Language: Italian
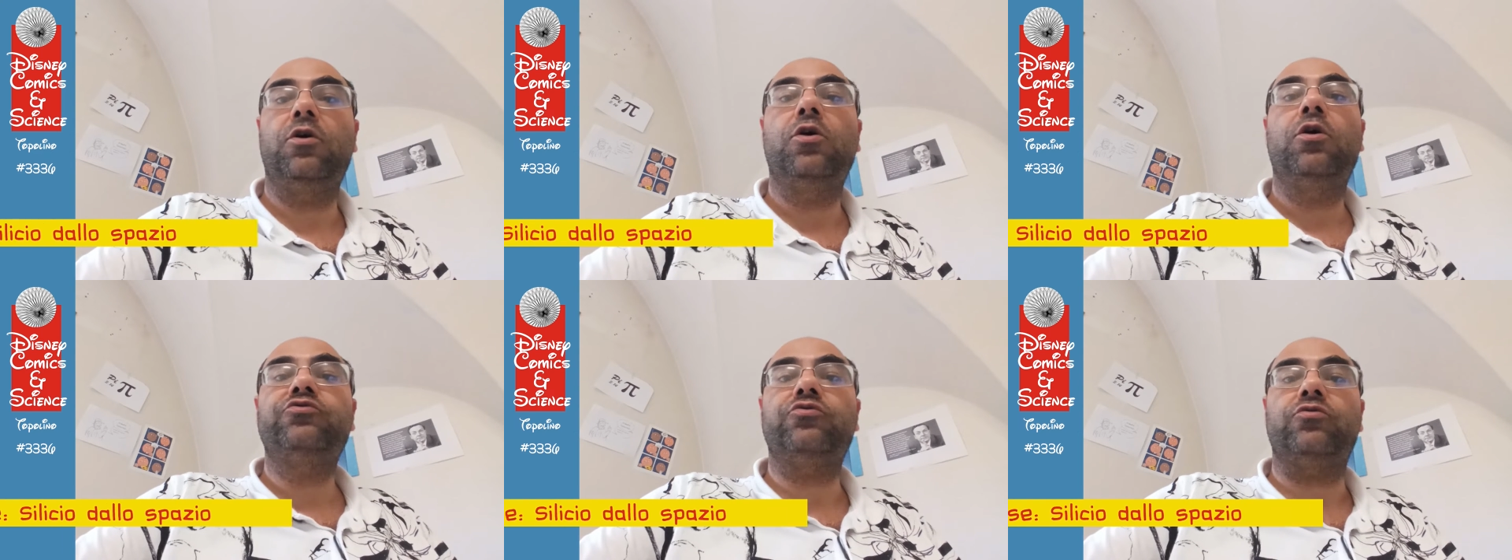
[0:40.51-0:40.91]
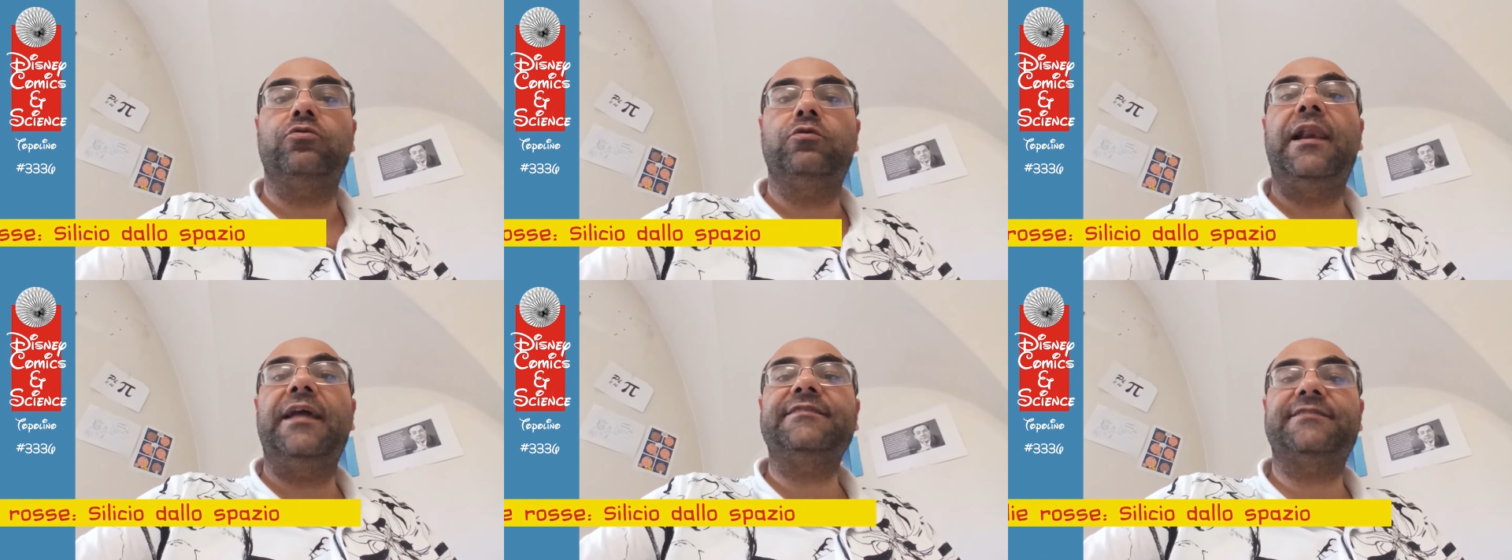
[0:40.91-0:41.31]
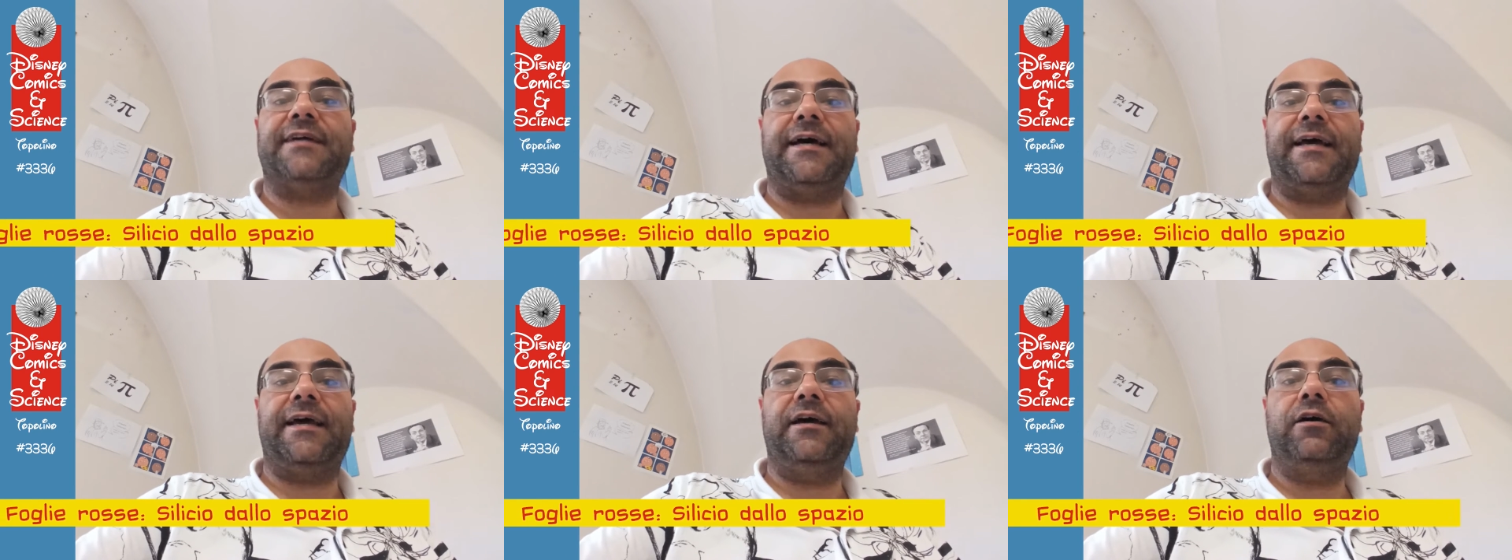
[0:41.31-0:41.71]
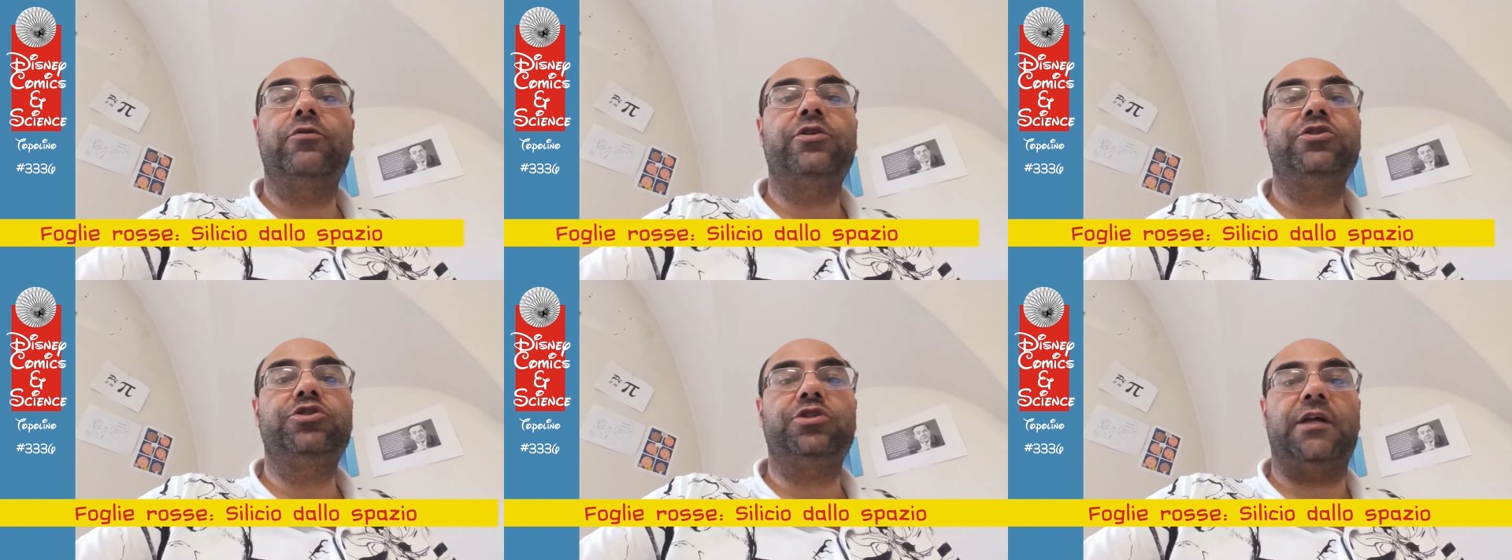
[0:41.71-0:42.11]
sulla saga
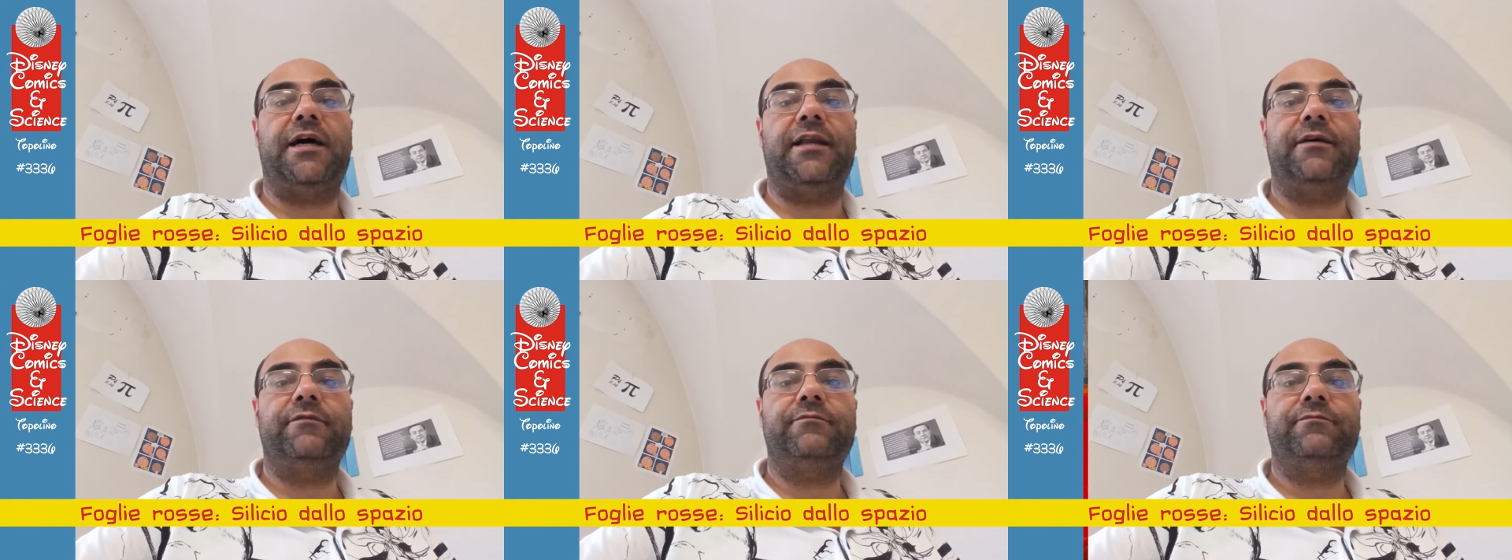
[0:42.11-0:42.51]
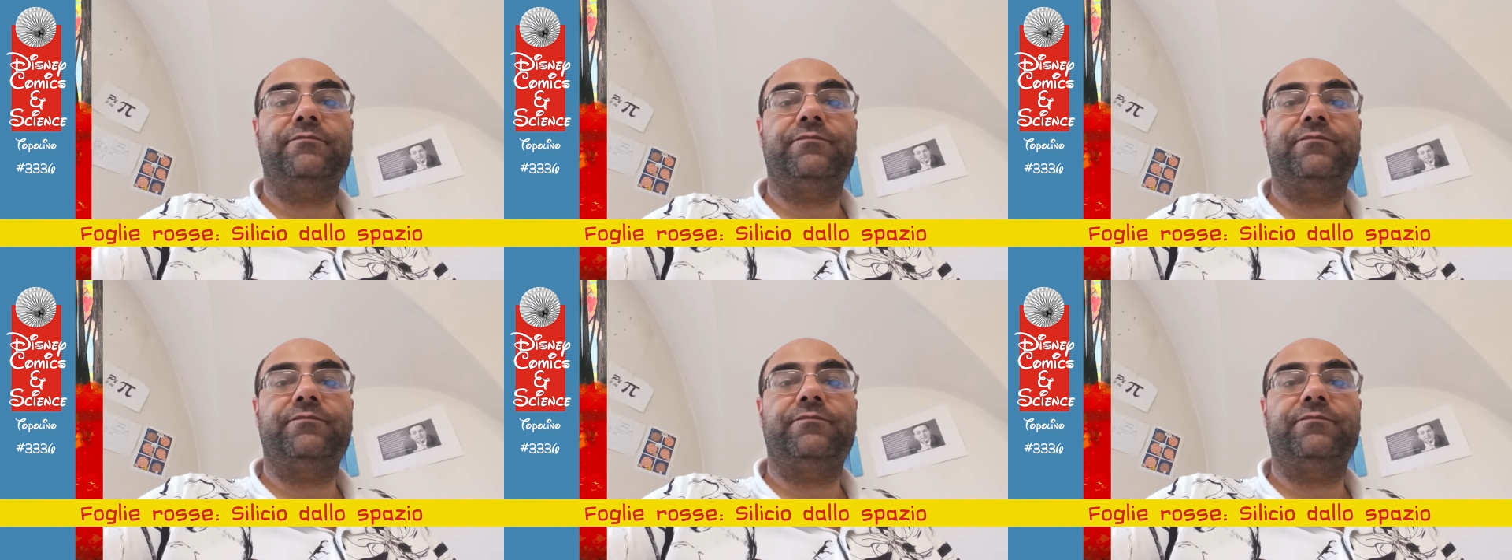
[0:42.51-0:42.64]
originale.